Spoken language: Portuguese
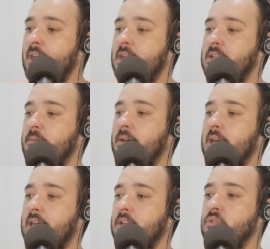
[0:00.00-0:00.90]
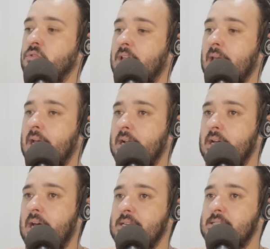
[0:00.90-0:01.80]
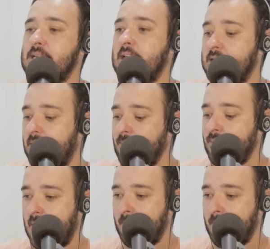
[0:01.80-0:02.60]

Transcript: e também aqui do Telegram a saída da